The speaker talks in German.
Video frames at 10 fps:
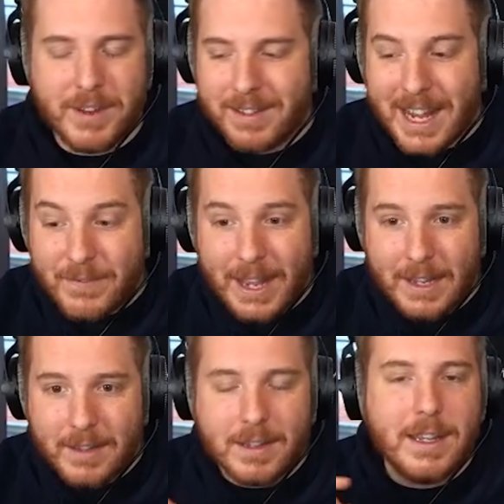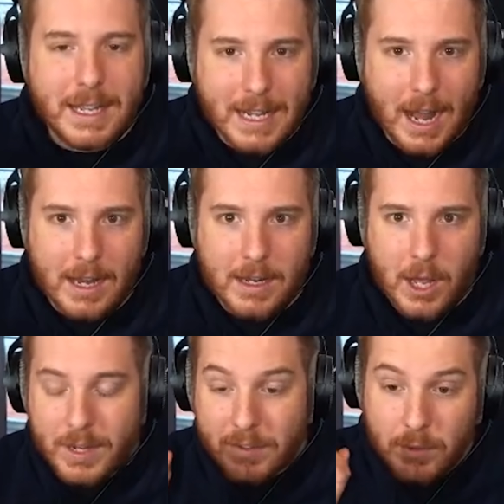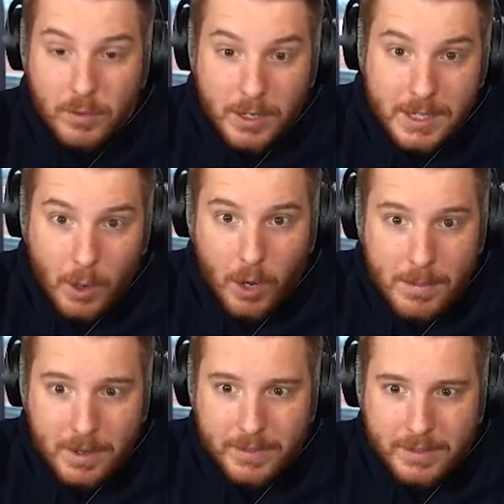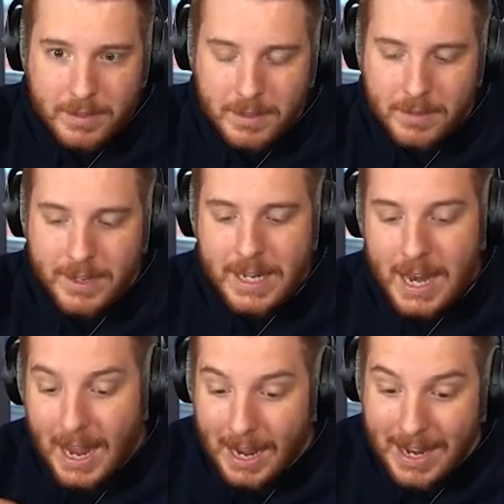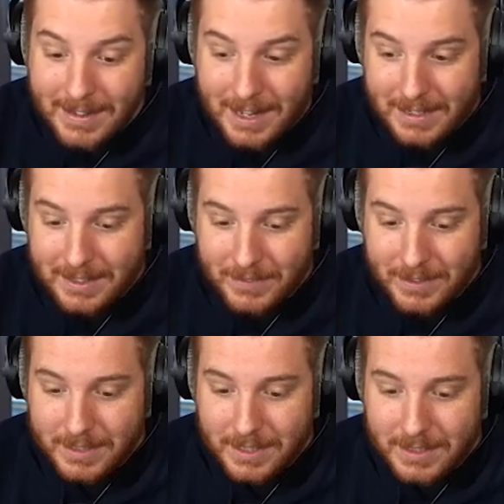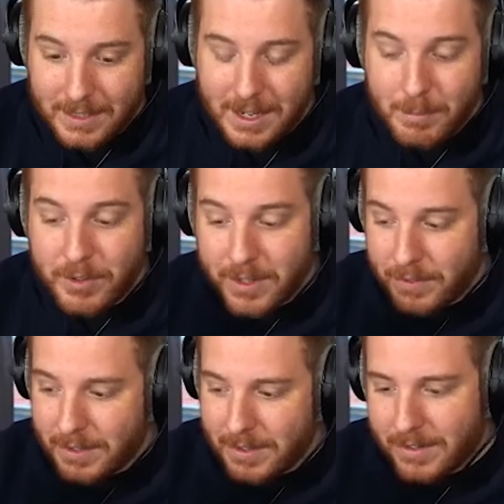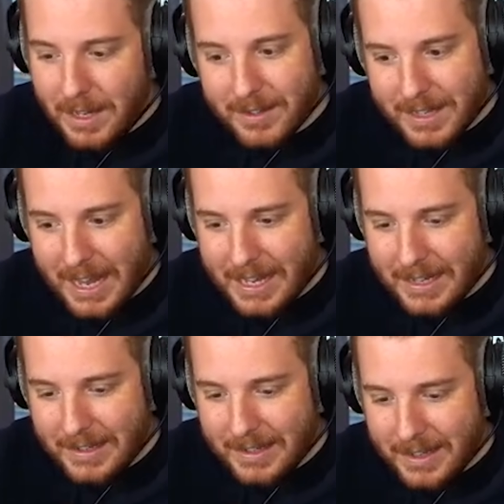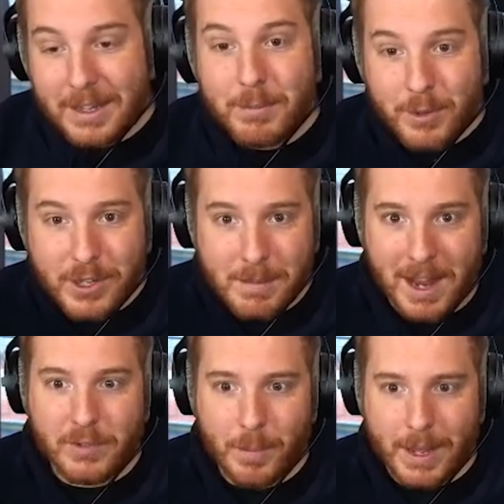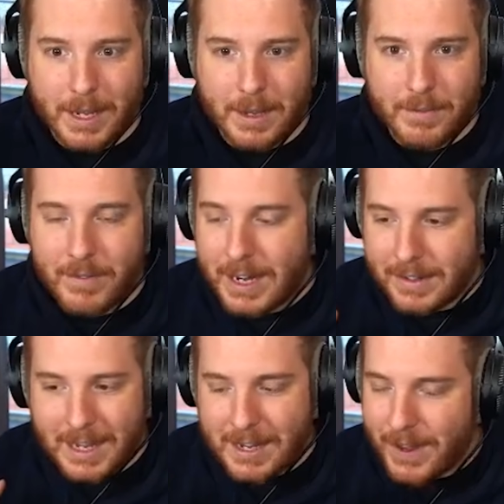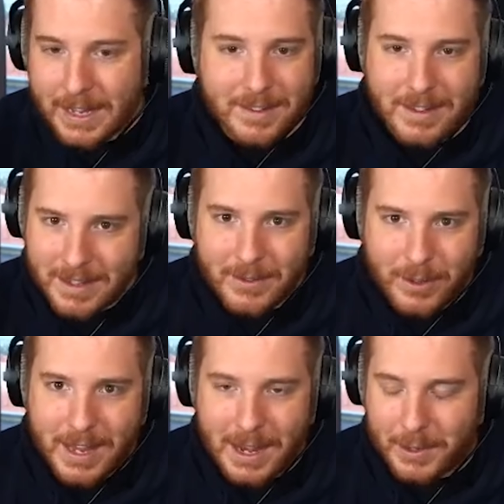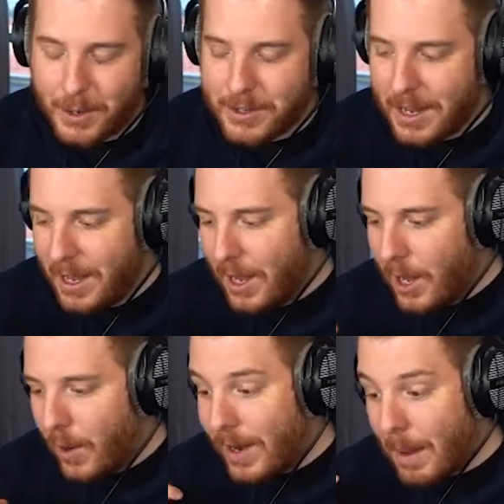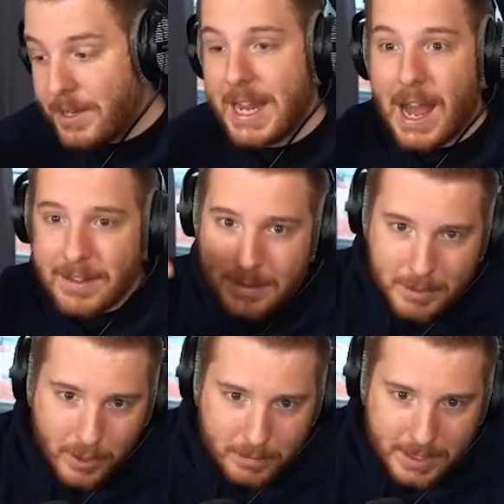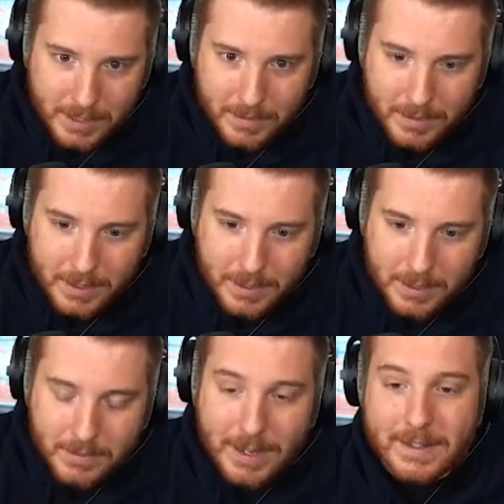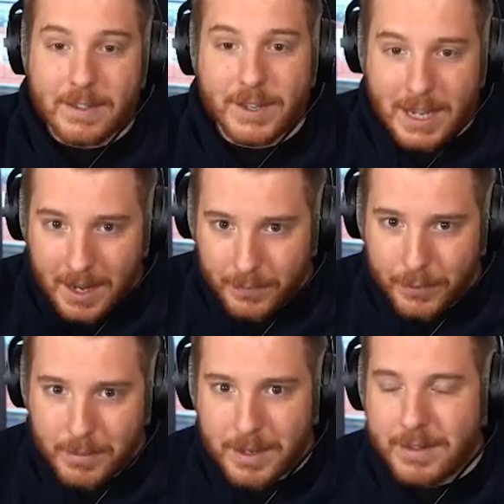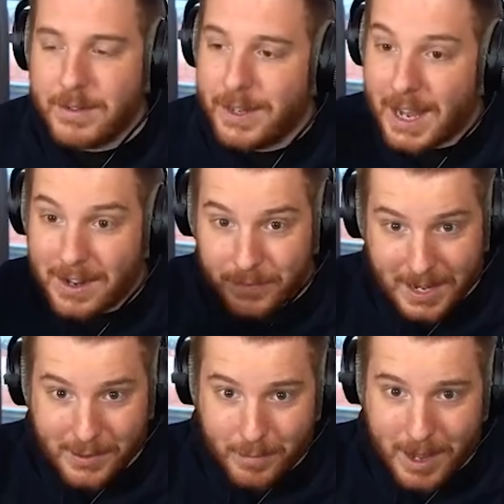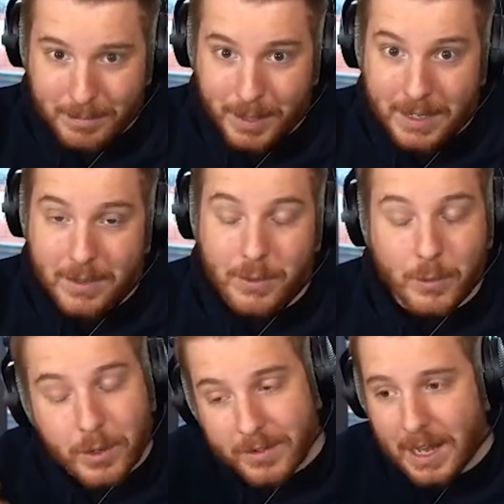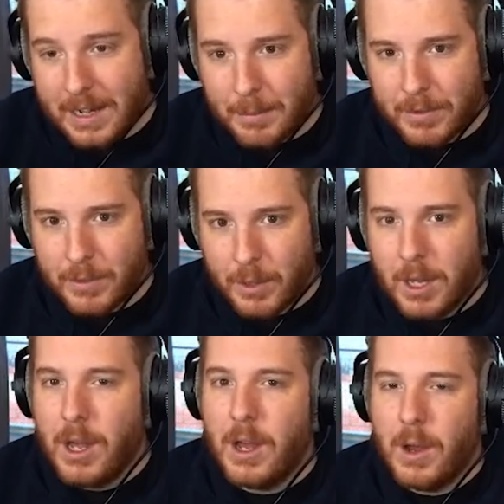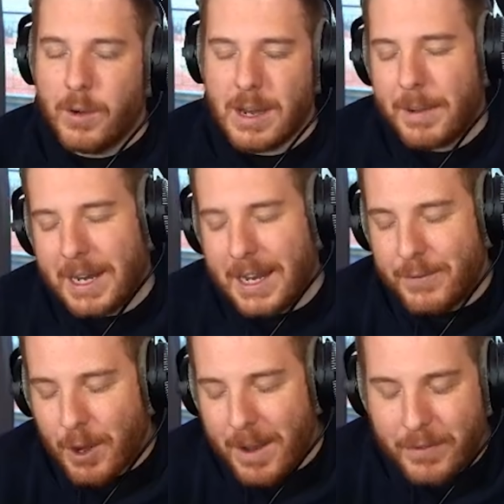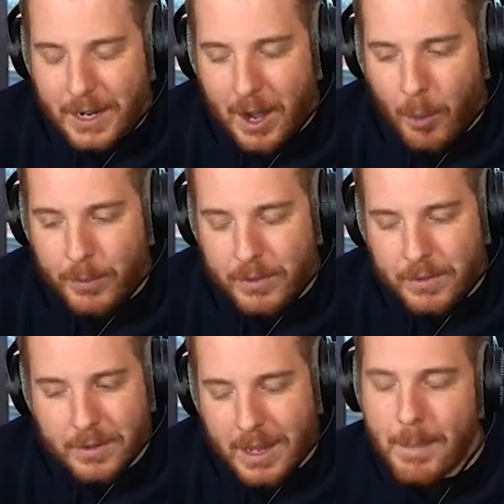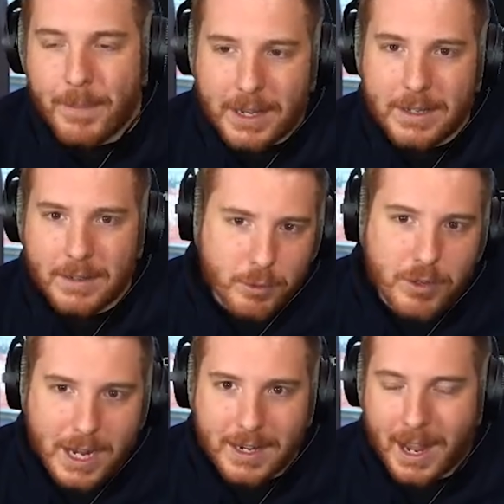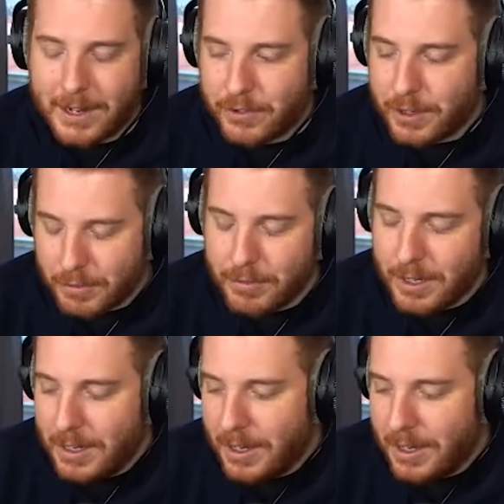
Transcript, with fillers: Wenn das Geld weg ist, egal. Und das solltet ihr auch immer wissen, wenn ihr in Einzelaktien investiert, dann müsst ihr wissen, das Geld, das muss euch am Arsch vorbeigehen. Weil wenn das Geld weg ist, sonst ärgert ihr euch. Und da habe ich erst in Beyond Meat investiert, weil es eine vegane Firma ist, die veganes Fleisch auf den Markt bringt und ein gutes Startup und so. Und ich habe an die Firma einfach geglaubt und habe dann ein bisschen Geld da reingesteckt. Ne?